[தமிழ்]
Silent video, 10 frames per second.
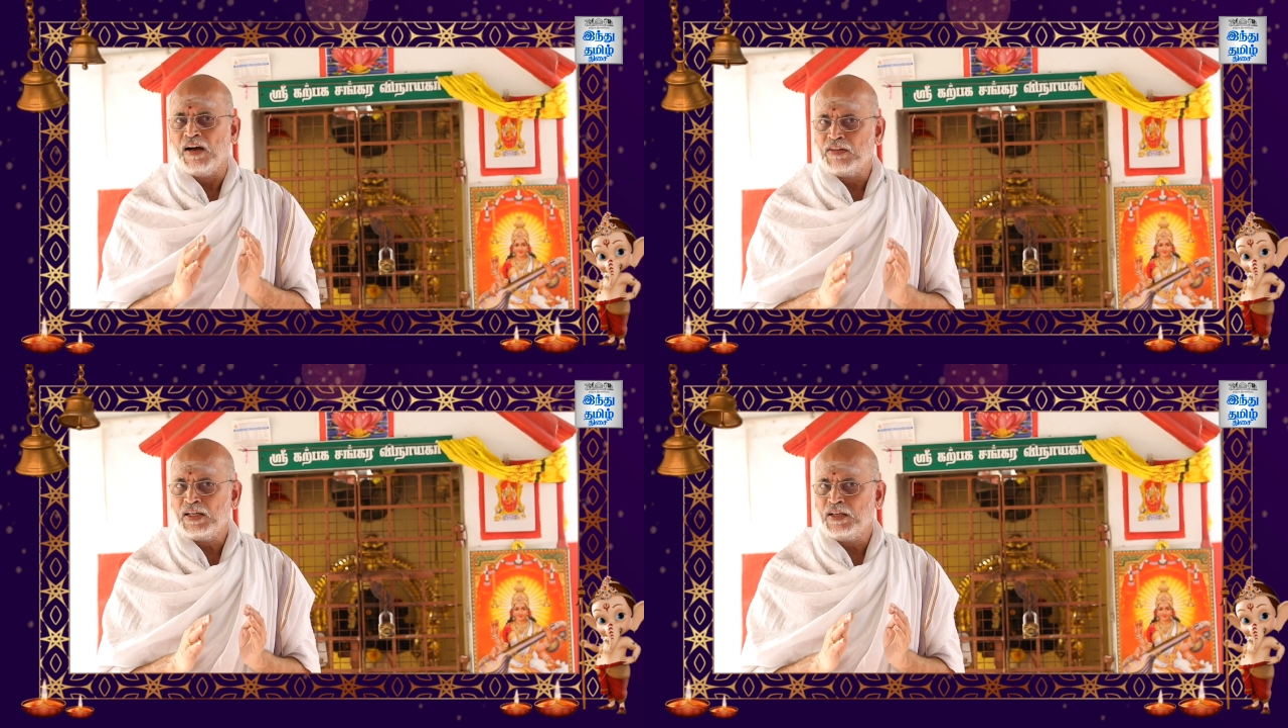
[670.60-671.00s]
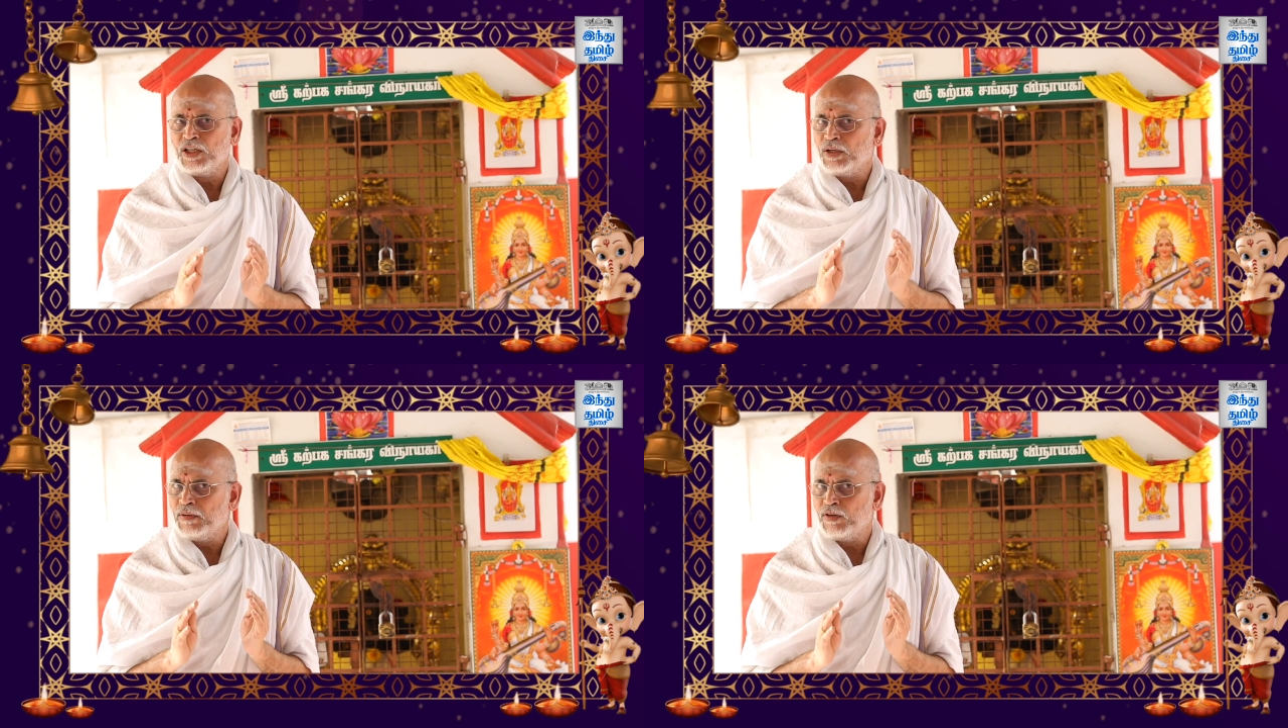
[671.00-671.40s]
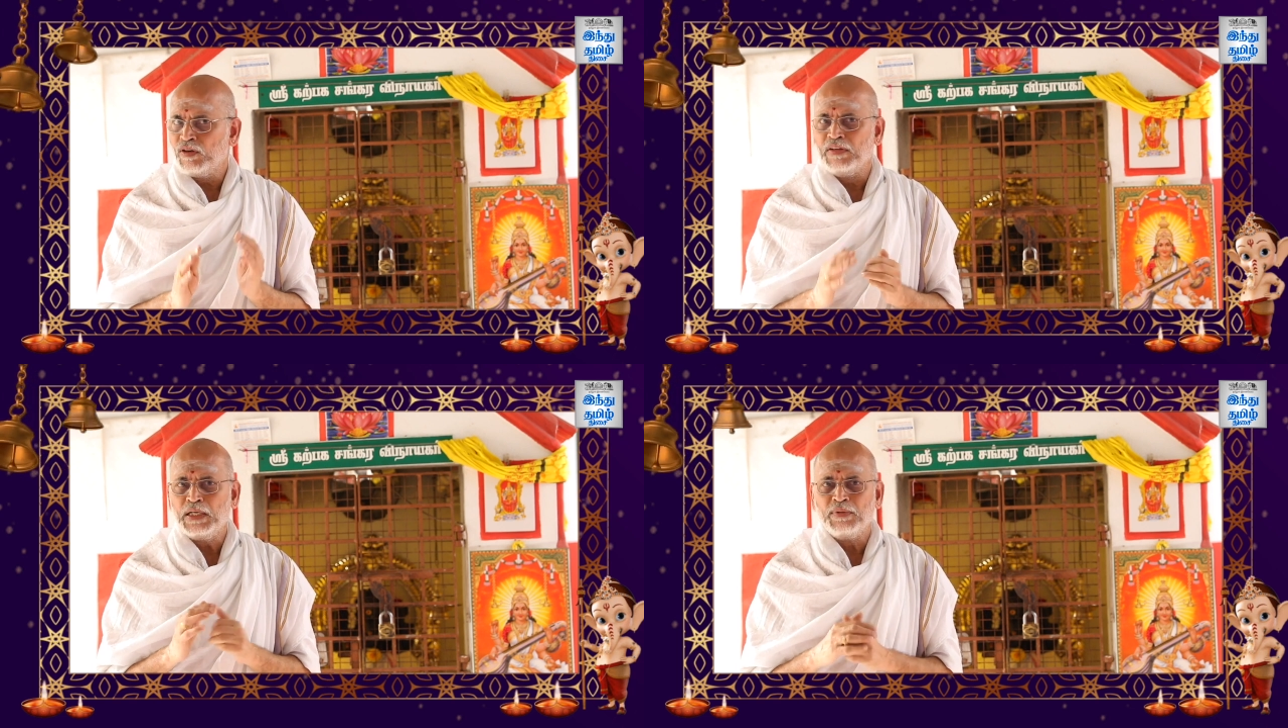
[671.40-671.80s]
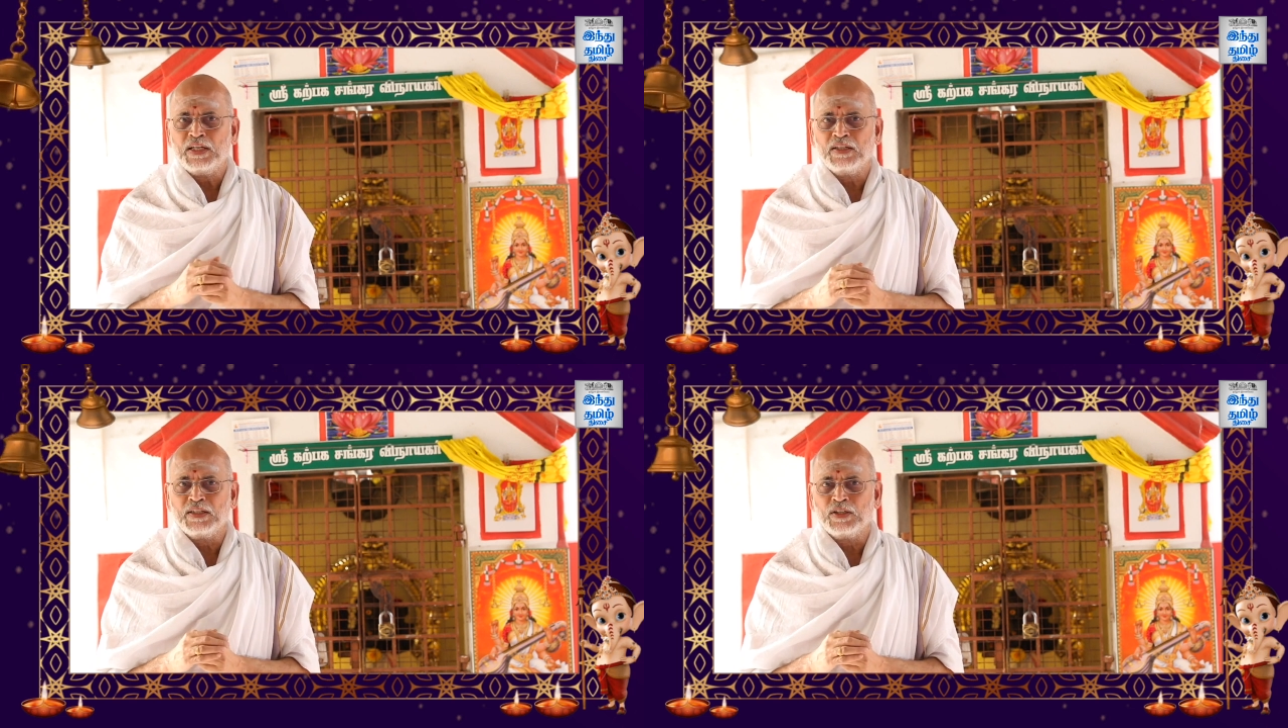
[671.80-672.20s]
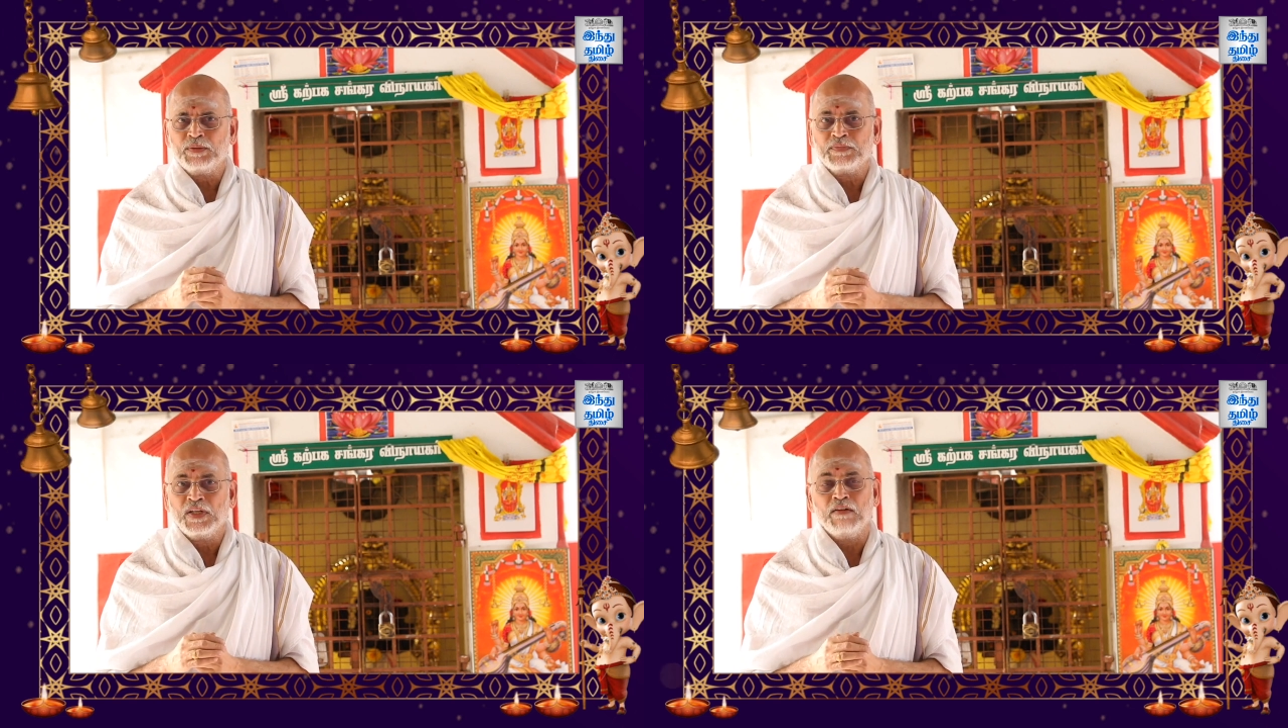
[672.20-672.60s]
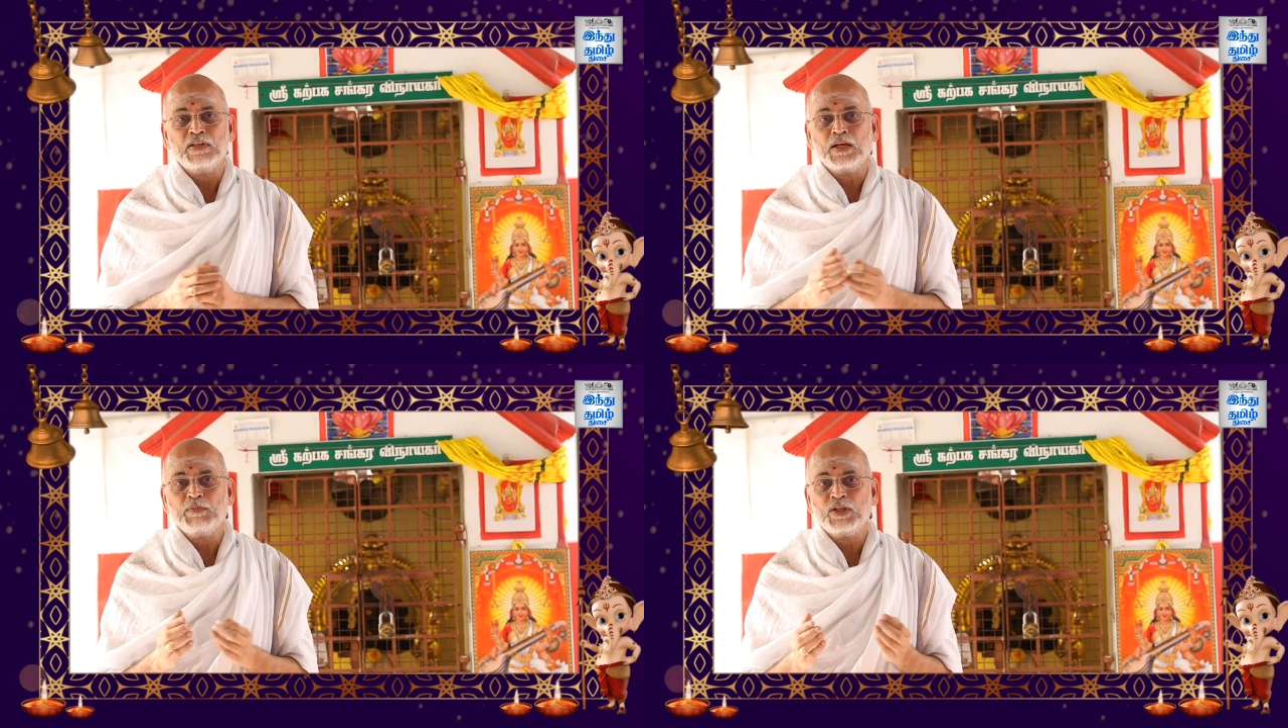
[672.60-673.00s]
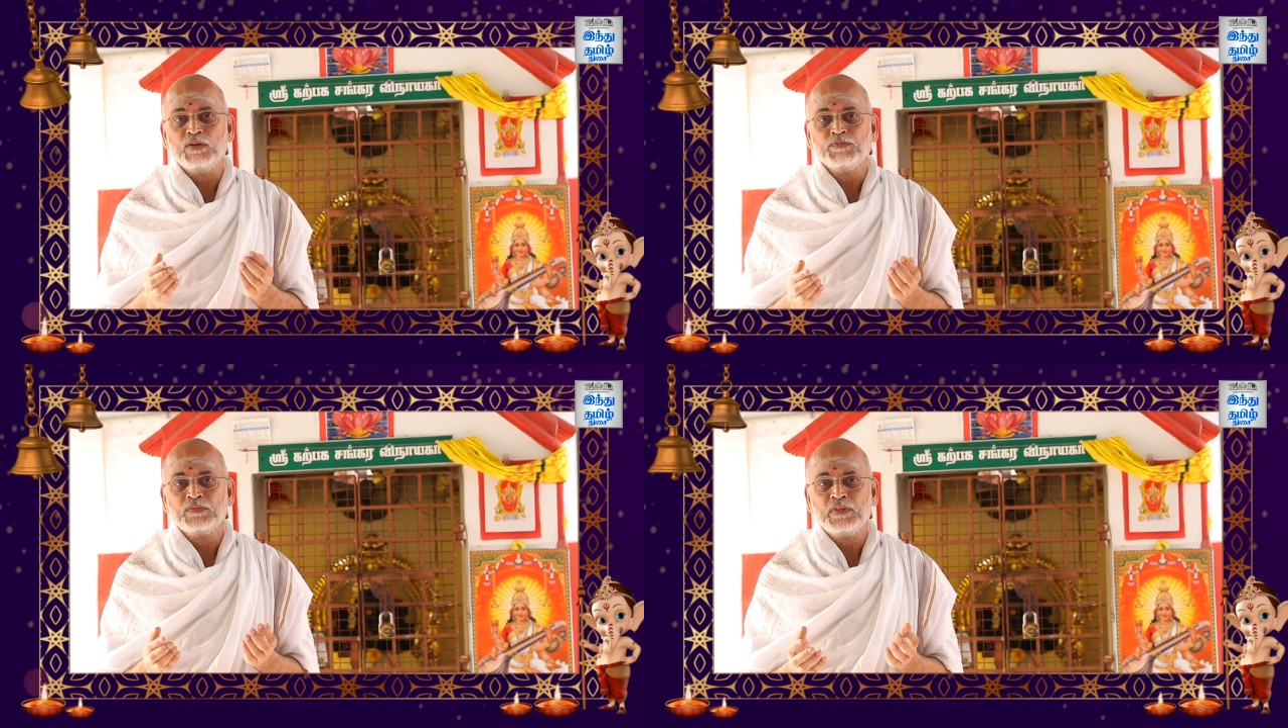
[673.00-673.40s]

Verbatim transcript: அவராக இருக்கட்டும் அவரோட வழிபாடாக இருக்கட்டும் அவருக்கு அப்புறம்